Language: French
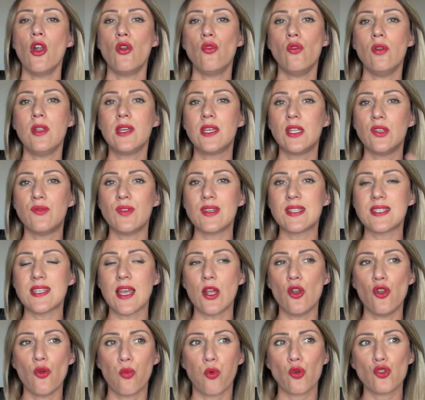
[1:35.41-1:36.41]
le liquide
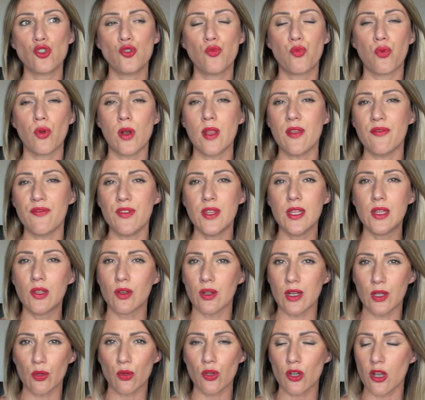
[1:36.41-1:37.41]
vaisselle, le produit pour les
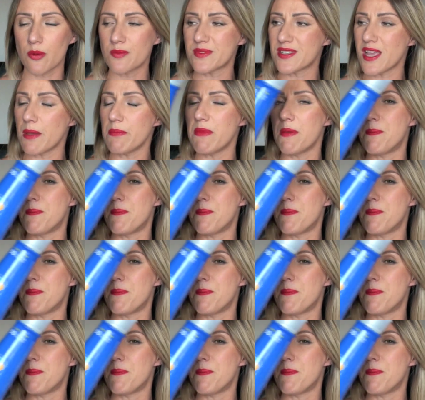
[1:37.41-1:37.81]
vitres, les trucs comme ça,